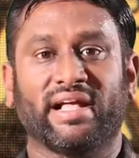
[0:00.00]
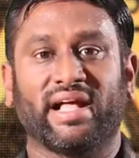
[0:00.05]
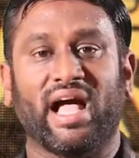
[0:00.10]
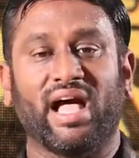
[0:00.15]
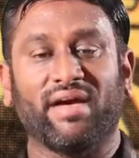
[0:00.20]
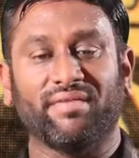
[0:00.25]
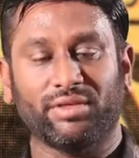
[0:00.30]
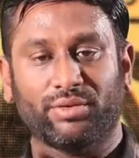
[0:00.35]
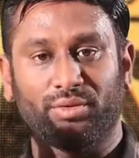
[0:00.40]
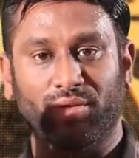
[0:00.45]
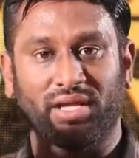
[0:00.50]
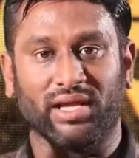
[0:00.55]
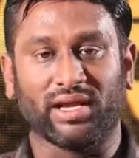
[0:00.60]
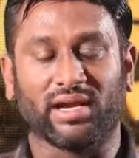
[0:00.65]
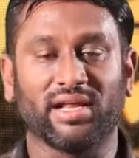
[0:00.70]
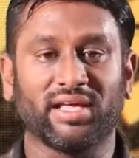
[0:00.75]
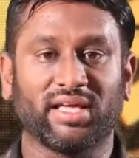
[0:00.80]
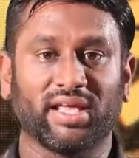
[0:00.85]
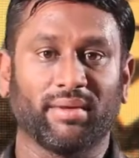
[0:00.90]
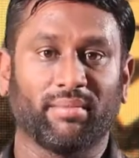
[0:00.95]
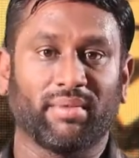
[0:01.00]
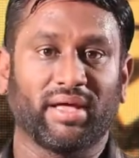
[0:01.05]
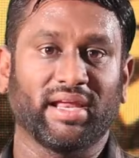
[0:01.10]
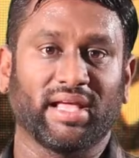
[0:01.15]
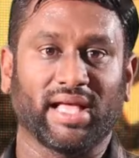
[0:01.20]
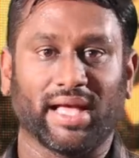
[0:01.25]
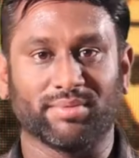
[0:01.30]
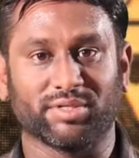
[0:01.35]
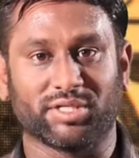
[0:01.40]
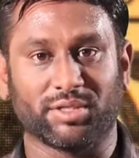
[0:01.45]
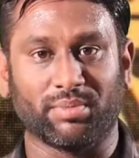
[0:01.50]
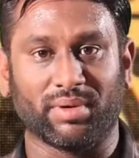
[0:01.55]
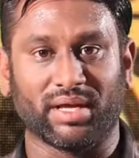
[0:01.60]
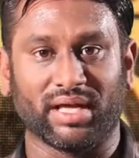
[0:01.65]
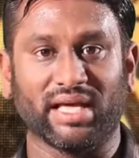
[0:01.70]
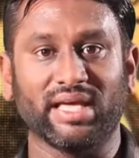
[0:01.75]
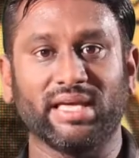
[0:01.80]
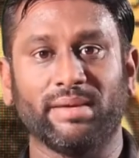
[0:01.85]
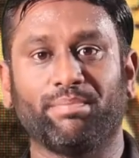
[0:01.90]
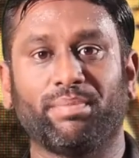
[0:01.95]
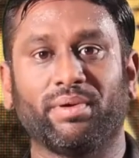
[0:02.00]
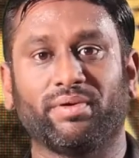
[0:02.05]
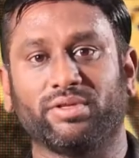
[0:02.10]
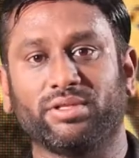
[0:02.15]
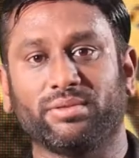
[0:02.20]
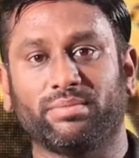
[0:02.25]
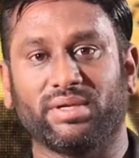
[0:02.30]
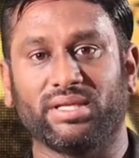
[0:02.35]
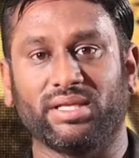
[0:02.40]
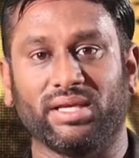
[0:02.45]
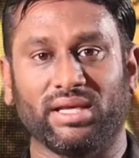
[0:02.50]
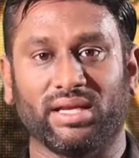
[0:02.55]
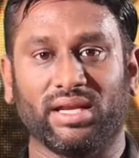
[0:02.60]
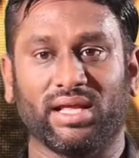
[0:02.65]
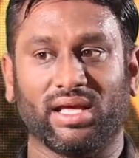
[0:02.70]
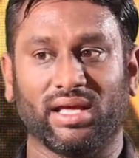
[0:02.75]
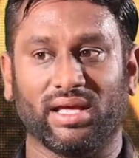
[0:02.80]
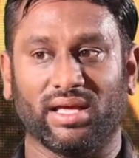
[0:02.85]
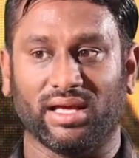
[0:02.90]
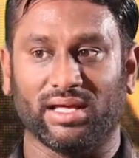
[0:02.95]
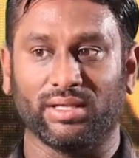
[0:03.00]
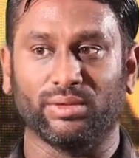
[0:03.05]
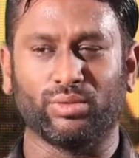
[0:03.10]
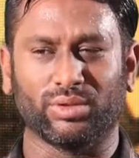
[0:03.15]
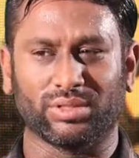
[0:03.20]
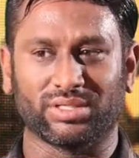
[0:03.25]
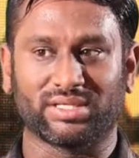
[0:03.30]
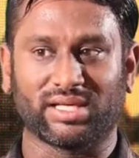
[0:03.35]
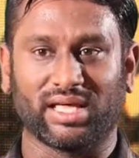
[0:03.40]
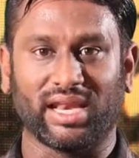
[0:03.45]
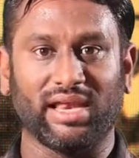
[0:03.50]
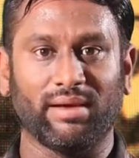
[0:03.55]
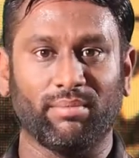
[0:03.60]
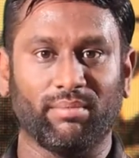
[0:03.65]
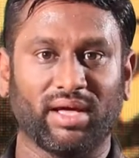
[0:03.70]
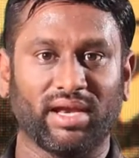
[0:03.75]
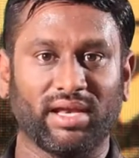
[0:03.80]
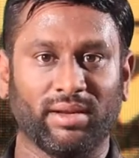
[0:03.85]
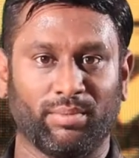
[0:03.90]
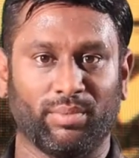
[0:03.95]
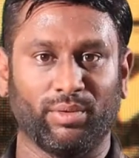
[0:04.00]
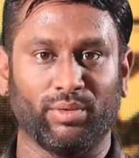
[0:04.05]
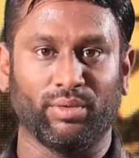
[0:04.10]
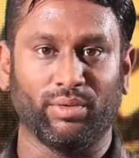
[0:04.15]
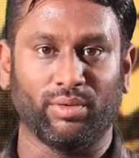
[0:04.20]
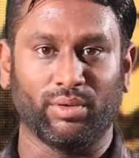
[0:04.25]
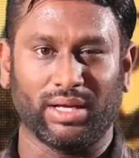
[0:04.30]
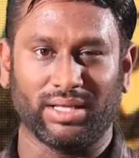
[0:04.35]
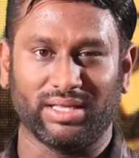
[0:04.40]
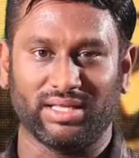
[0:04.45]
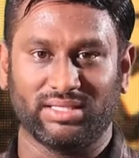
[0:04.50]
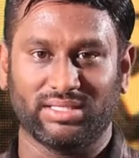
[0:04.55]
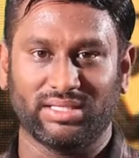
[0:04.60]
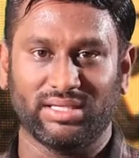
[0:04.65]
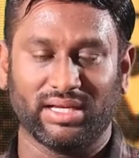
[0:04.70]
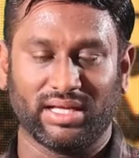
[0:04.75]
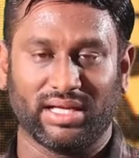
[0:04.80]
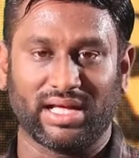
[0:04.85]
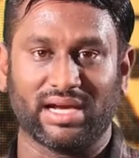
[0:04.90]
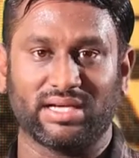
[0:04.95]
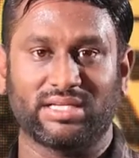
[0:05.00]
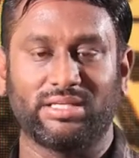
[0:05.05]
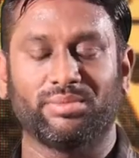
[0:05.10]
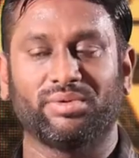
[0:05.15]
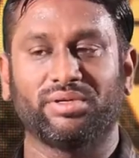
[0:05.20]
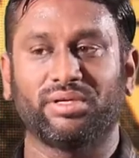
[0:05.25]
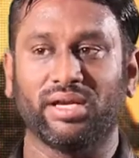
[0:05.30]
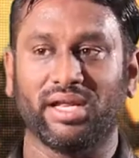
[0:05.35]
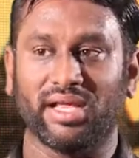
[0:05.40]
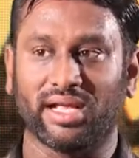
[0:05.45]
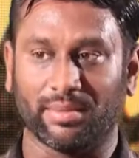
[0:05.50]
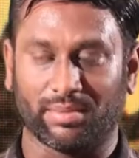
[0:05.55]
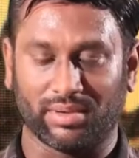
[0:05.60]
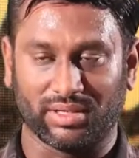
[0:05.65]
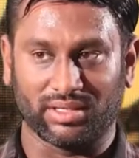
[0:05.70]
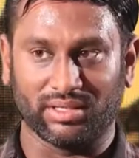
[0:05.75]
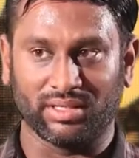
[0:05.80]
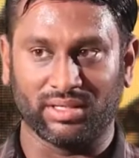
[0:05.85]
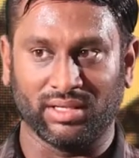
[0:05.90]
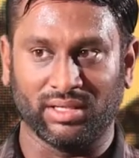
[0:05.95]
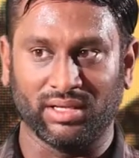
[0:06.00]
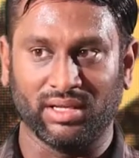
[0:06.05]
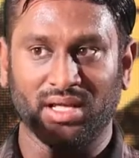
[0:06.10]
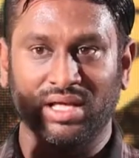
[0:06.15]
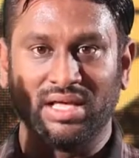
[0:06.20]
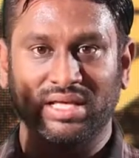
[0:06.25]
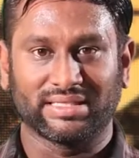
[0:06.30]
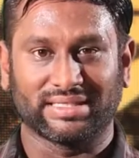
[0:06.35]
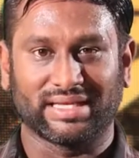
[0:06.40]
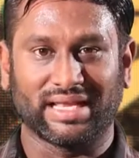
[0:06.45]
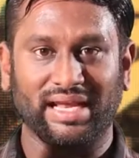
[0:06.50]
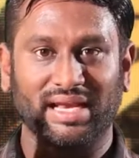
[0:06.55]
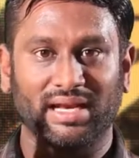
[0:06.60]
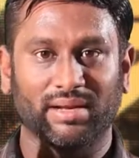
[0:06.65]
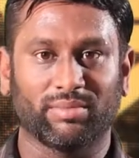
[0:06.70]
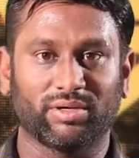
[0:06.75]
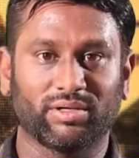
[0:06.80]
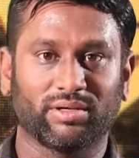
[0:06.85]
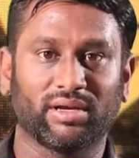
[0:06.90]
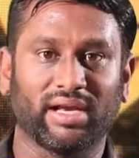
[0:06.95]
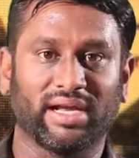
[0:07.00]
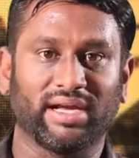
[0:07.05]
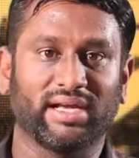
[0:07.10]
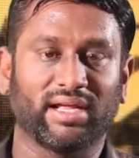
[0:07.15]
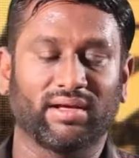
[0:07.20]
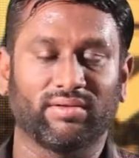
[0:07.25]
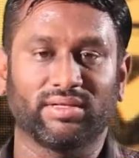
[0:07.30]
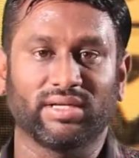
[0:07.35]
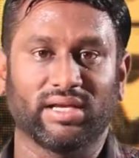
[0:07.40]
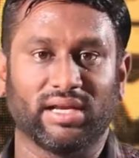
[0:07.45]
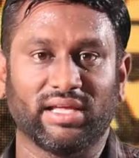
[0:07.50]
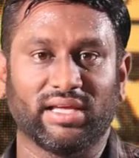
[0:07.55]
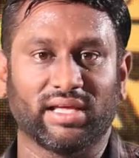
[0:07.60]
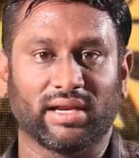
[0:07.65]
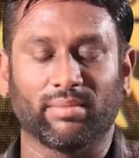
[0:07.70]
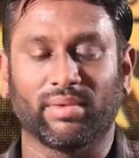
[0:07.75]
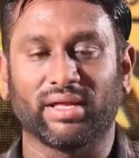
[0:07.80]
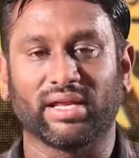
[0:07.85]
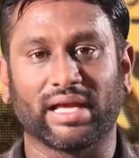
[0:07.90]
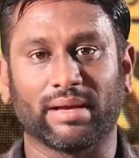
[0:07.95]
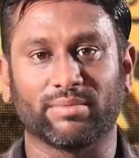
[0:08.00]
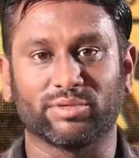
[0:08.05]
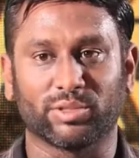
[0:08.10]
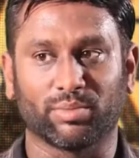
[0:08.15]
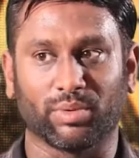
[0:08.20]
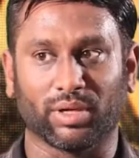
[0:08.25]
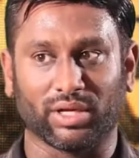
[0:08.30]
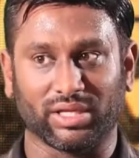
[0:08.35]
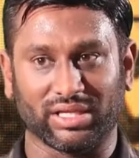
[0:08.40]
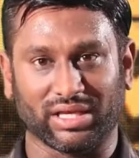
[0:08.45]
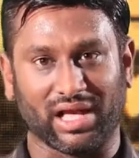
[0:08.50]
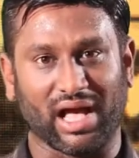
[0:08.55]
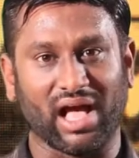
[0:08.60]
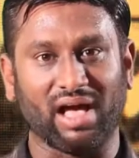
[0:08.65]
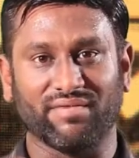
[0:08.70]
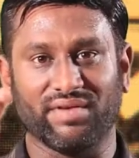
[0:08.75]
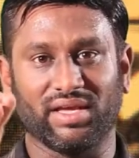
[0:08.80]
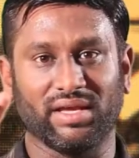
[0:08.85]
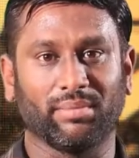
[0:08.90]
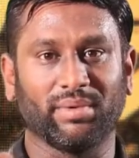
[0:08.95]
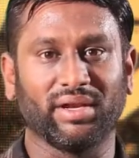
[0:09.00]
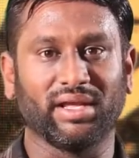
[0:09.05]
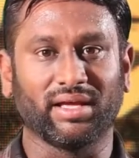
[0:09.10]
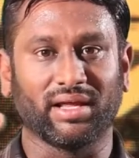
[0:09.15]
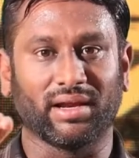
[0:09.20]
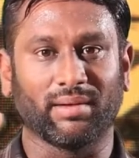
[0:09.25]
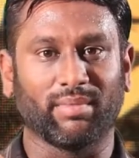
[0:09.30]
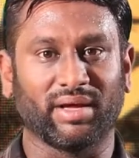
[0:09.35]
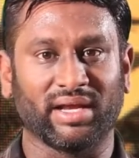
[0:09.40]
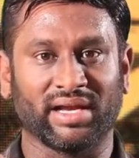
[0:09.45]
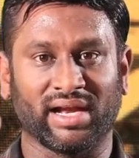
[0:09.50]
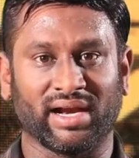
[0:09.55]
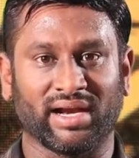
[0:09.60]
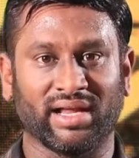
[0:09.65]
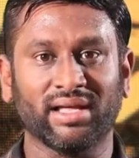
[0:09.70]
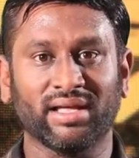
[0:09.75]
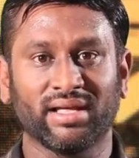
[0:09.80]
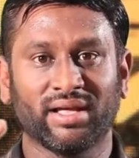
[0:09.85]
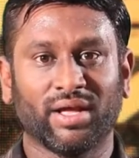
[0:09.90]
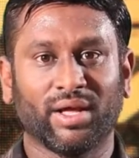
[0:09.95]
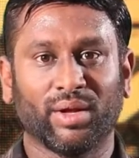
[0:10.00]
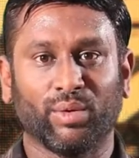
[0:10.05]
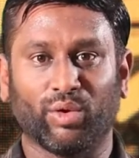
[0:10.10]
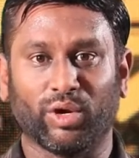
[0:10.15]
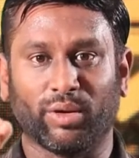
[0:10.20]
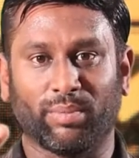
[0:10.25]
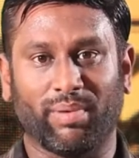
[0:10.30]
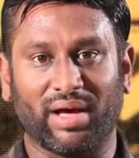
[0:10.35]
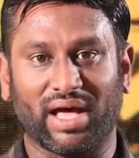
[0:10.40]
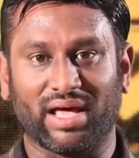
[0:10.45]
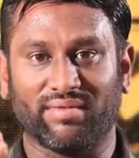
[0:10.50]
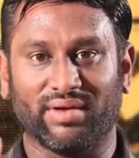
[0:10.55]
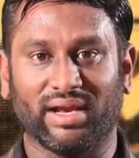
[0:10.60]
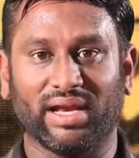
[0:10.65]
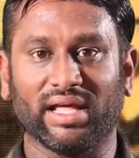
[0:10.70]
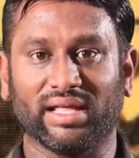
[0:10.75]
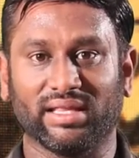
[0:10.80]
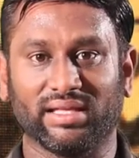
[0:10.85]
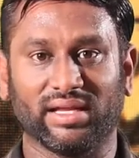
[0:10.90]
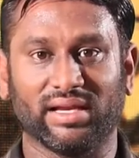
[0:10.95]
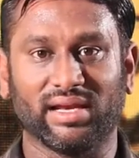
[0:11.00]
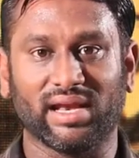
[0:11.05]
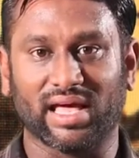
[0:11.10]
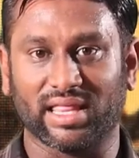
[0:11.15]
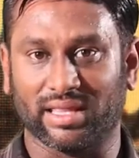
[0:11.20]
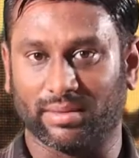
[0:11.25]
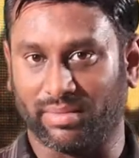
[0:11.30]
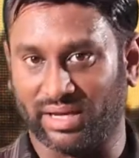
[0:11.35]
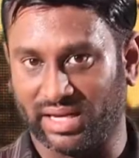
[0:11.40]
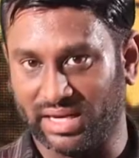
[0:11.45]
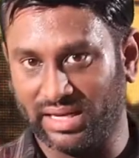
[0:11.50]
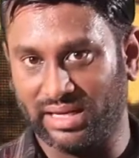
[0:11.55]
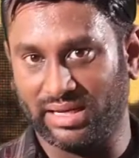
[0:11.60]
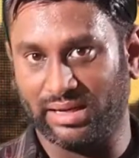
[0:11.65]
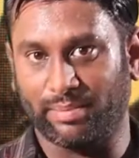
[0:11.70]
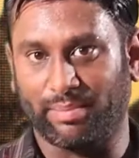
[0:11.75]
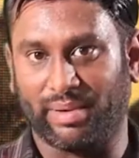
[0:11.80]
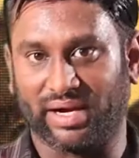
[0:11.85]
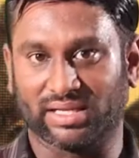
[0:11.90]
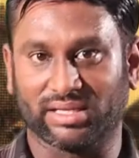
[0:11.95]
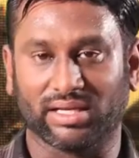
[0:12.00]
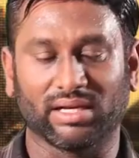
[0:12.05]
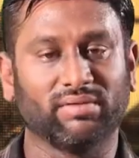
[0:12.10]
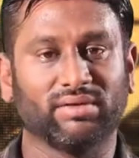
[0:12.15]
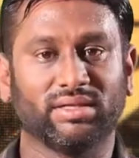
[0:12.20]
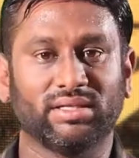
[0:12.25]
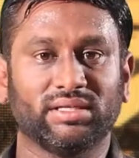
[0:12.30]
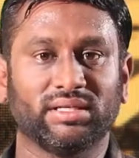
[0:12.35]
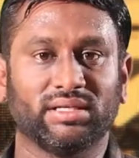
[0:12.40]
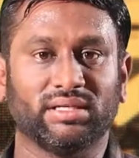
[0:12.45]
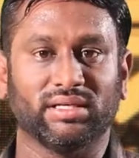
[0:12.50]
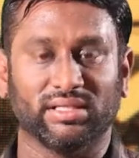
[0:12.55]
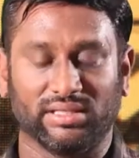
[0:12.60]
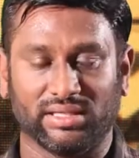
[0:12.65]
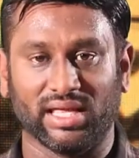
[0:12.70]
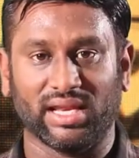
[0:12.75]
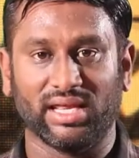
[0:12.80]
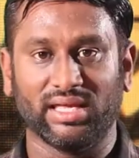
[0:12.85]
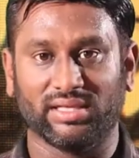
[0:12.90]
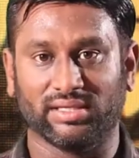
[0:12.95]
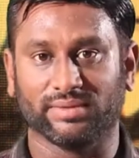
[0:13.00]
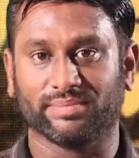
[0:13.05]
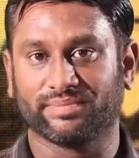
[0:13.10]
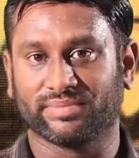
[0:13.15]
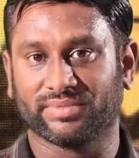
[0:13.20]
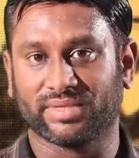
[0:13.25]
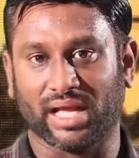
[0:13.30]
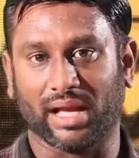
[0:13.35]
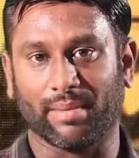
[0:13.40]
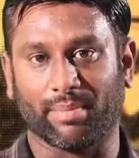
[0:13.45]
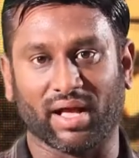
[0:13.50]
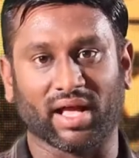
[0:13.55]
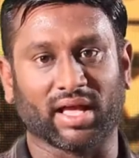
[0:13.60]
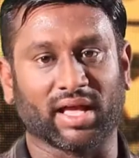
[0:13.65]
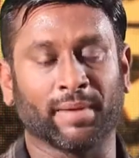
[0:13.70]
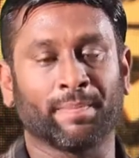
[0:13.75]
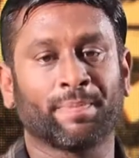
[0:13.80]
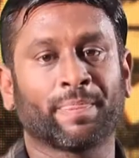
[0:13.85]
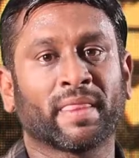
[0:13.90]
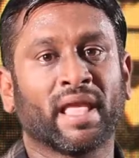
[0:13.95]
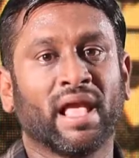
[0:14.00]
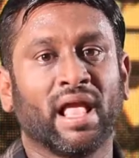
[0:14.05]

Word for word: காவி துணியை கிழிக்கிற மாதிரி காமிச்சிருப்பாங்க இப்போ வந்து பார்த்திங்கன்னா அது ஒரு ஸ்க்ரீன் மாதிரி இப்போது அந்த சின்ன காட்சி மட்டும் நீக்கப்பட்டு ஸ்க்ரீனை மட்டும் லைட்டாக வந்து கிழிக்கிற மாதிரி காமிச்சிருப்பாங்க அது காவி அப்படிங்கிற மாதிரியான ஒரு பார்வையில் அது இல்லாத மாதிரி படத்தில் வந்து தெரியுது நான் பார்க்க